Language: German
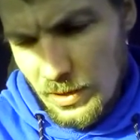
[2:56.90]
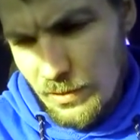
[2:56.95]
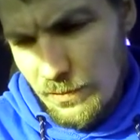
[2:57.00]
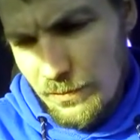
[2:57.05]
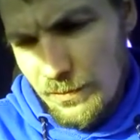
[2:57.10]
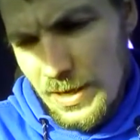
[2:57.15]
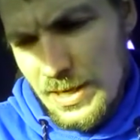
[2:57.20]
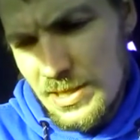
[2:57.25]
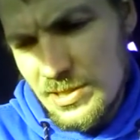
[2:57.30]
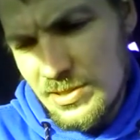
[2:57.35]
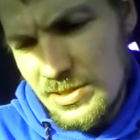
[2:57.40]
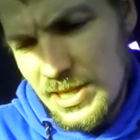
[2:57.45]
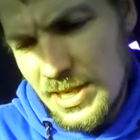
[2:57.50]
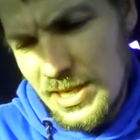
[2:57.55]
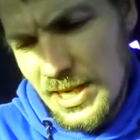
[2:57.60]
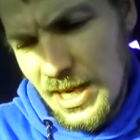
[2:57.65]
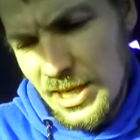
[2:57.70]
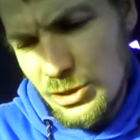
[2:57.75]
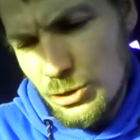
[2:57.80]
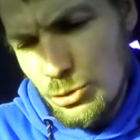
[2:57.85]
Wenn es
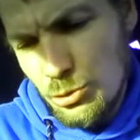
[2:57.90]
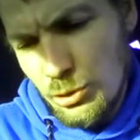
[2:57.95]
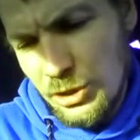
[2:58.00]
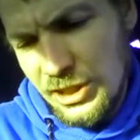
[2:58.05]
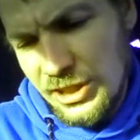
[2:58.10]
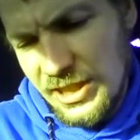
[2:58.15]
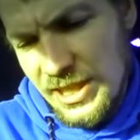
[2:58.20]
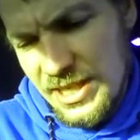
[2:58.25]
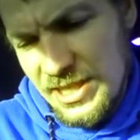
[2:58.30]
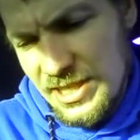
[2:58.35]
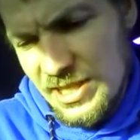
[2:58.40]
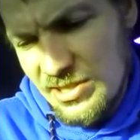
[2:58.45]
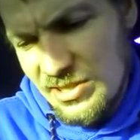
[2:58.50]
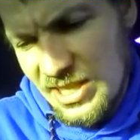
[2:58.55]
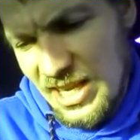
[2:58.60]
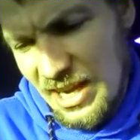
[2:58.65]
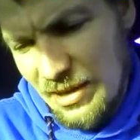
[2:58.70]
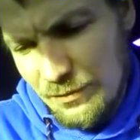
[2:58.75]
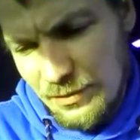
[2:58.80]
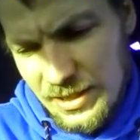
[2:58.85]
denn ein durchgehendes
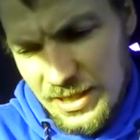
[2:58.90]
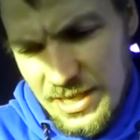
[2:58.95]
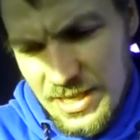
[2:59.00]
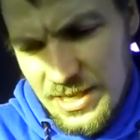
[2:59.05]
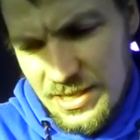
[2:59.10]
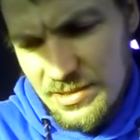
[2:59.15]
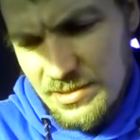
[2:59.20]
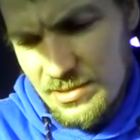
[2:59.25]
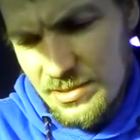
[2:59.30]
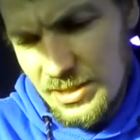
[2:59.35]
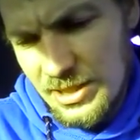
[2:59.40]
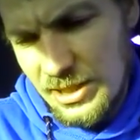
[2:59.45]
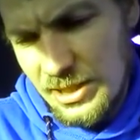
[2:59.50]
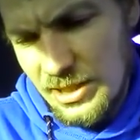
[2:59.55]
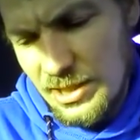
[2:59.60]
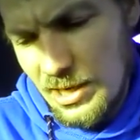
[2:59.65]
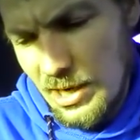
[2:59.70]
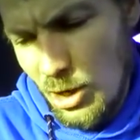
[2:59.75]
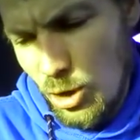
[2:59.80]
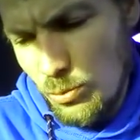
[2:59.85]
Cover ist, ich
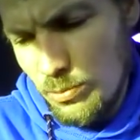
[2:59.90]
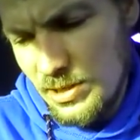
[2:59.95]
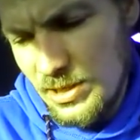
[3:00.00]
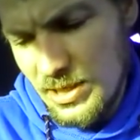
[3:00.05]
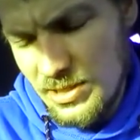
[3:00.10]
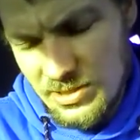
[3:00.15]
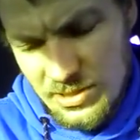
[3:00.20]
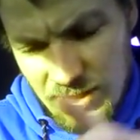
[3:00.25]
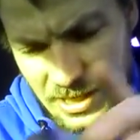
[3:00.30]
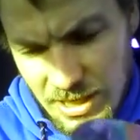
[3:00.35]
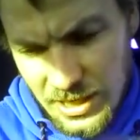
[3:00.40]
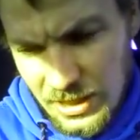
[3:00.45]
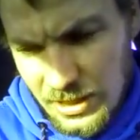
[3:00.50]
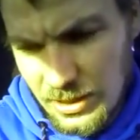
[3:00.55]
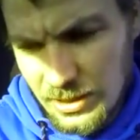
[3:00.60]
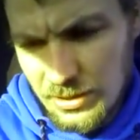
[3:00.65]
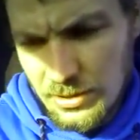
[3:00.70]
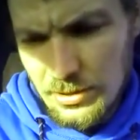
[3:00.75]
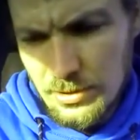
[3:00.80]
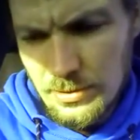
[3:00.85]
glaube das
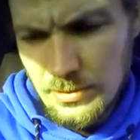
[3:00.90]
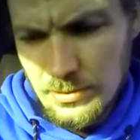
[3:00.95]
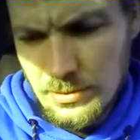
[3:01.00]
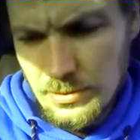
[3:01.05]
nicht.